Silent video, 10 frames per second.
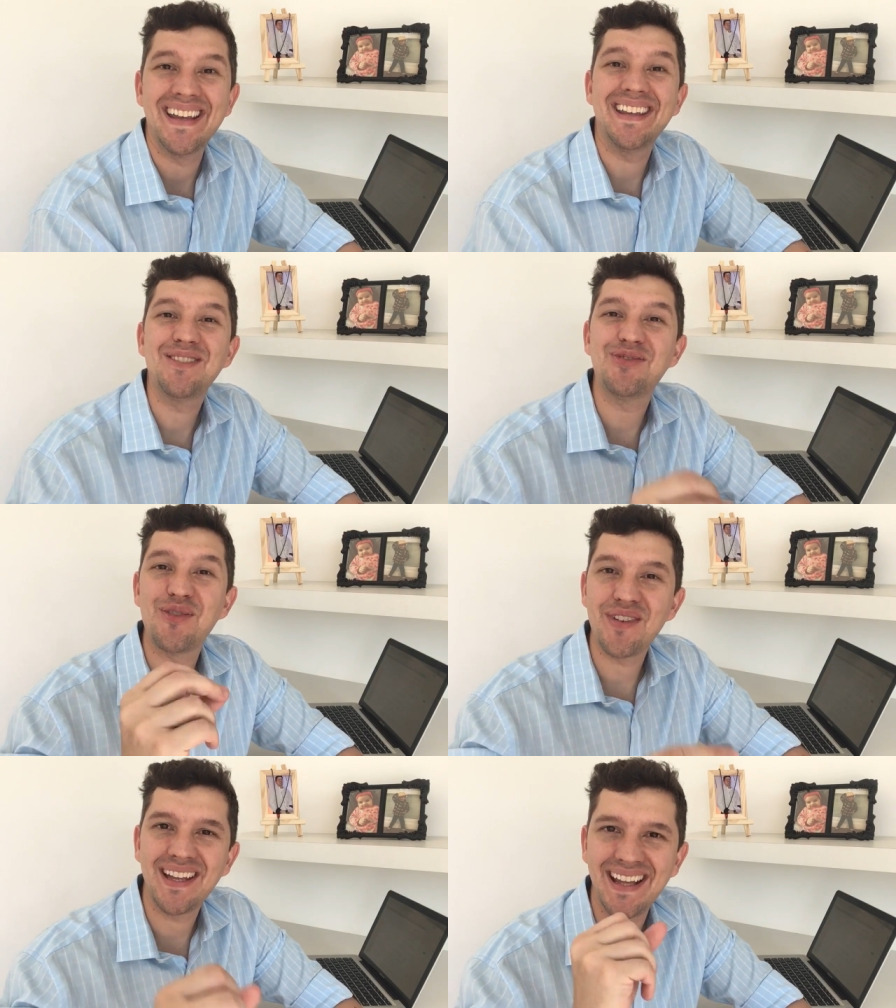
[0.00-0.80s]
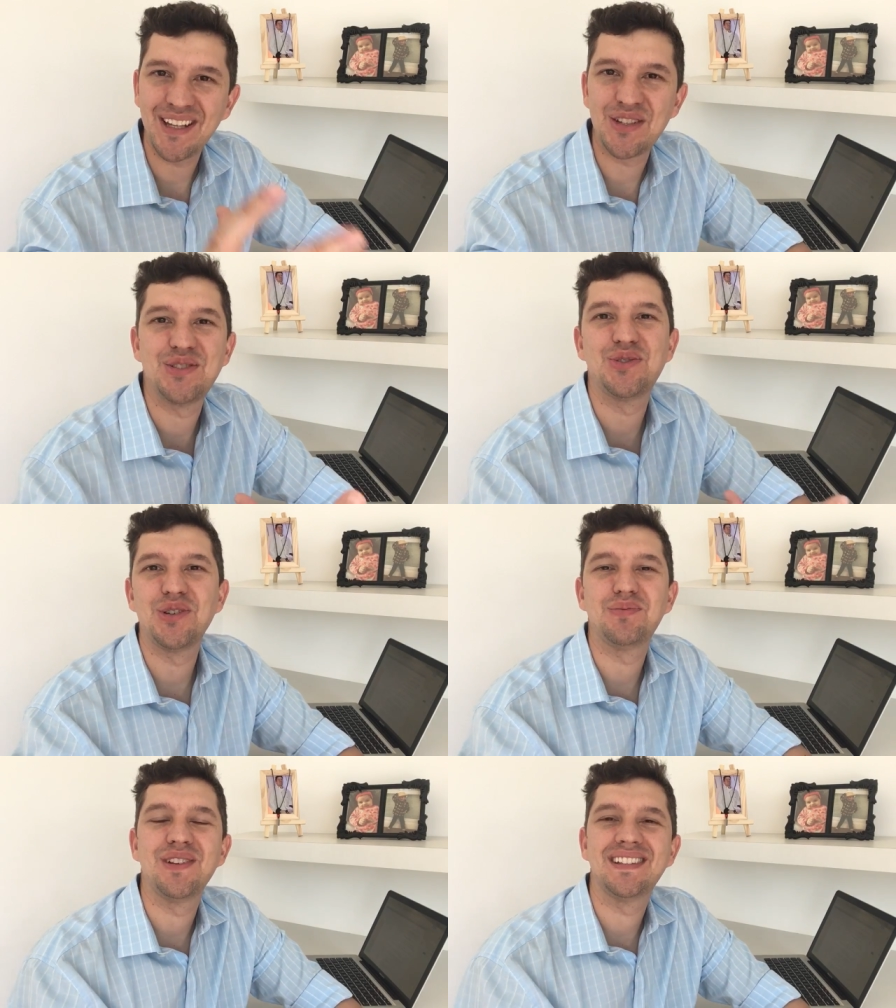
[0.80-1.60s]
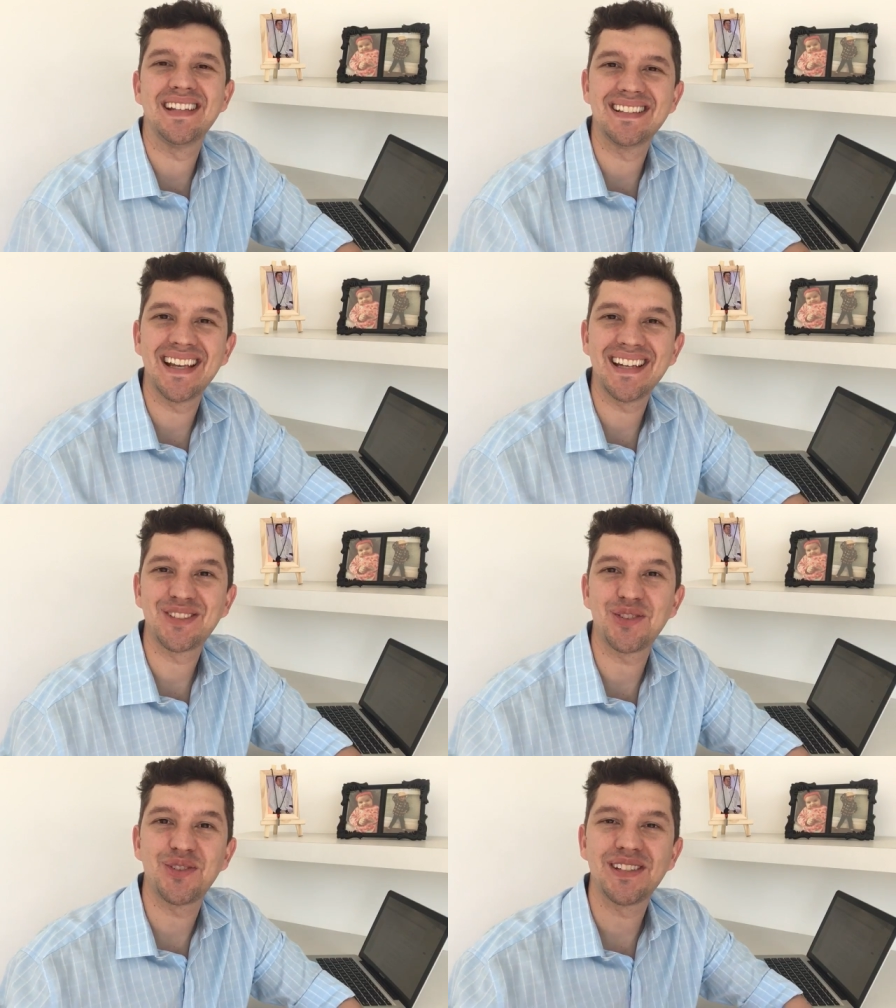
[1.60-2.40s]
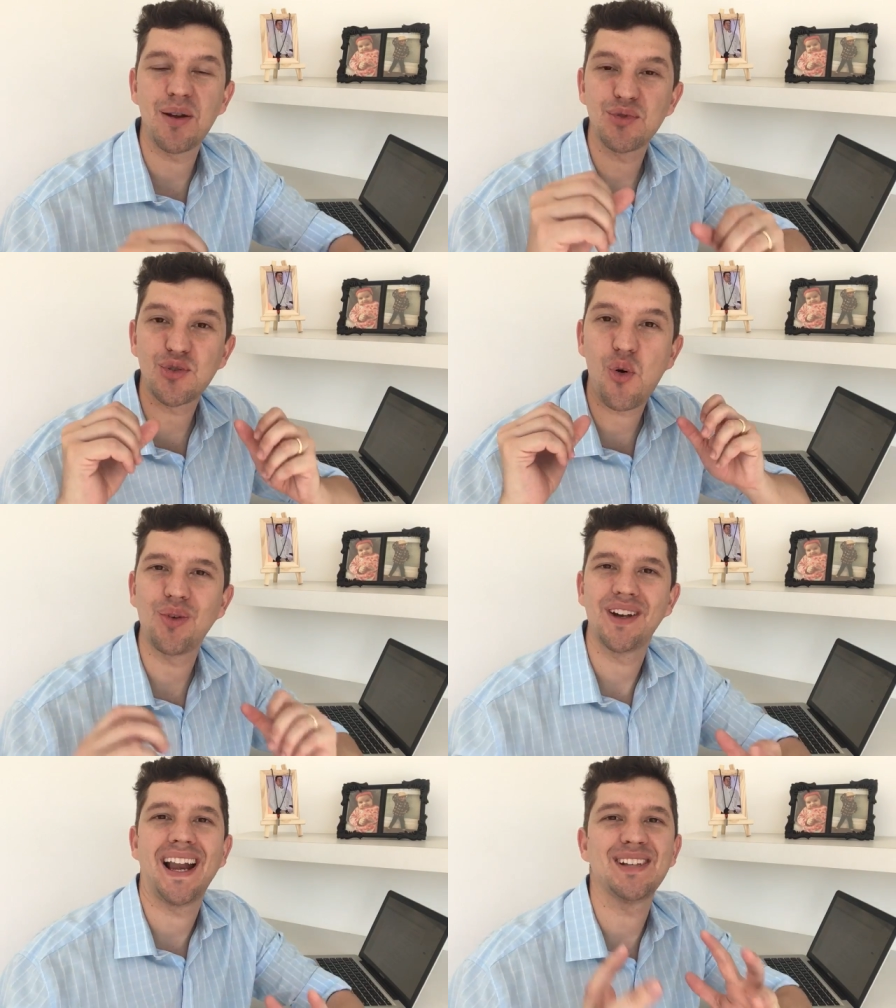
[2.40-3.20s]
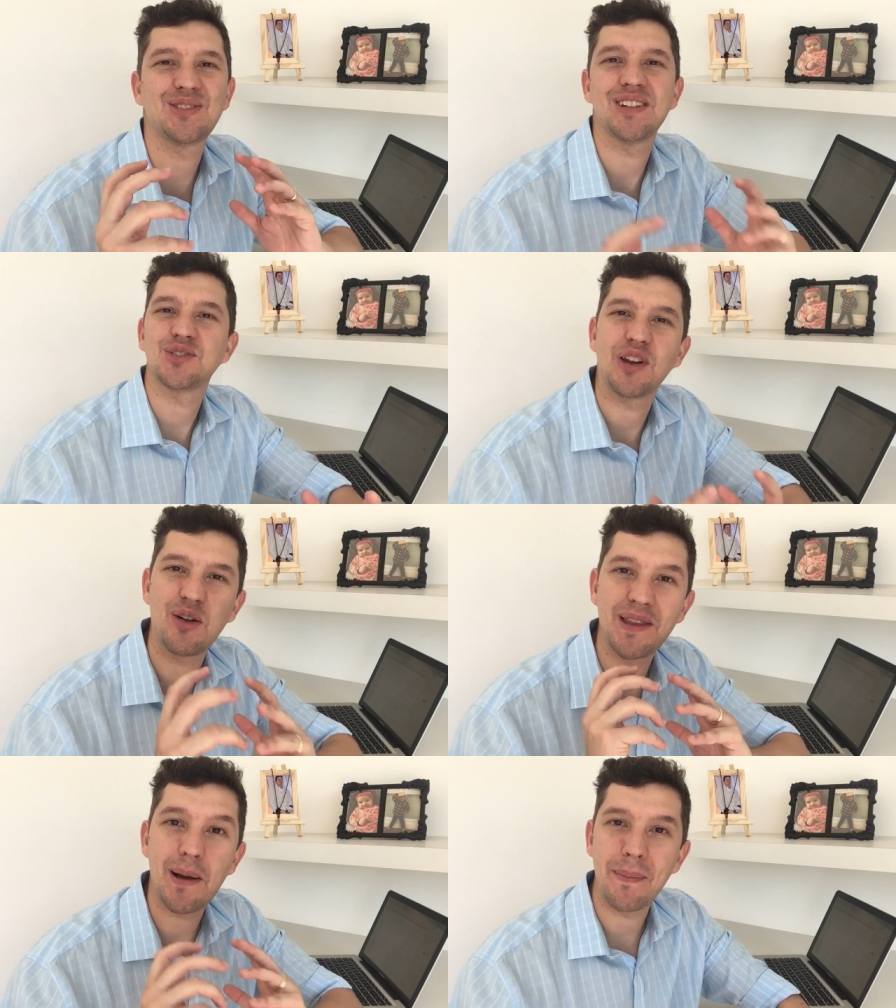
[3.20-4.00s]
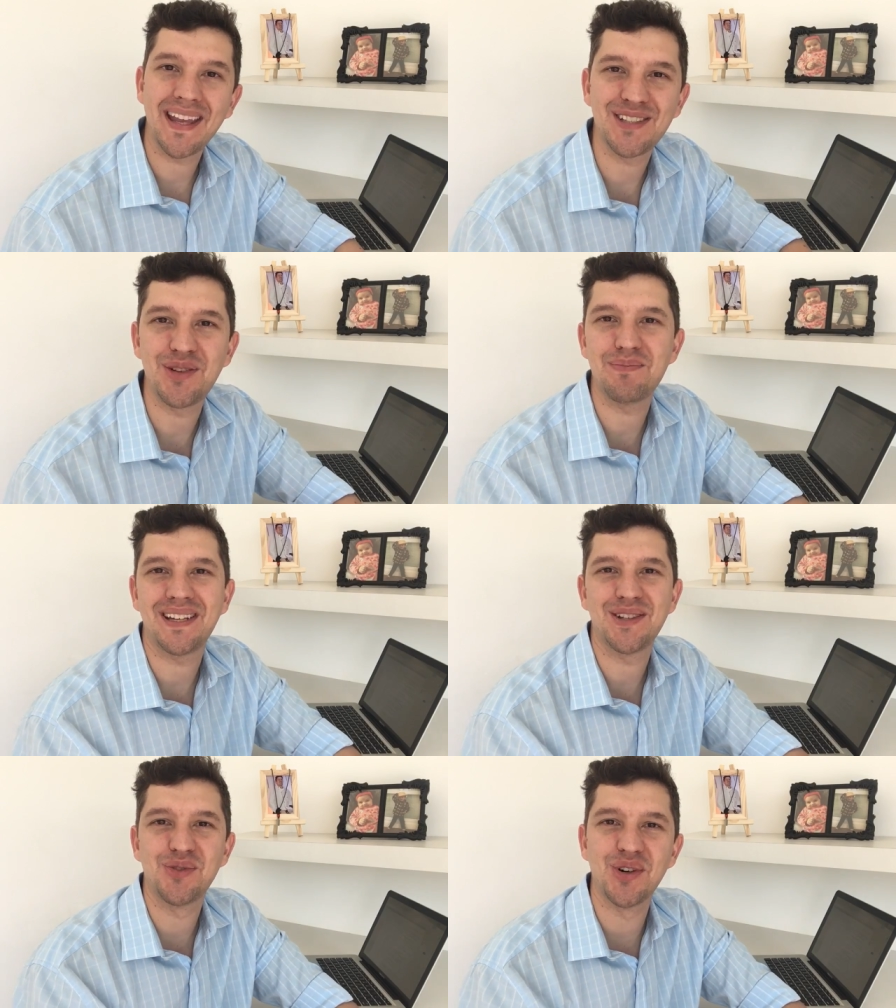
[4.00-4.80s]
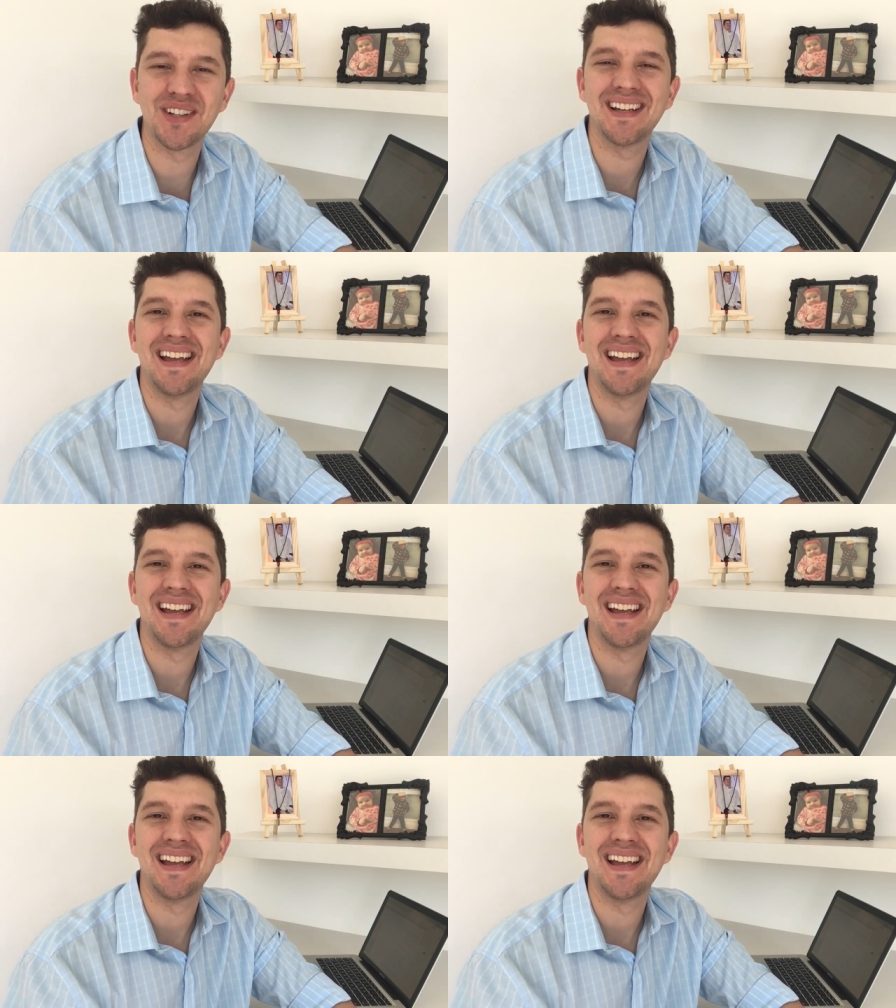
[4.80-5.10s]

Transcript: e em fevereiro de 2016 nós fizemos o Congresso Nacional da Mente do Empreendedor.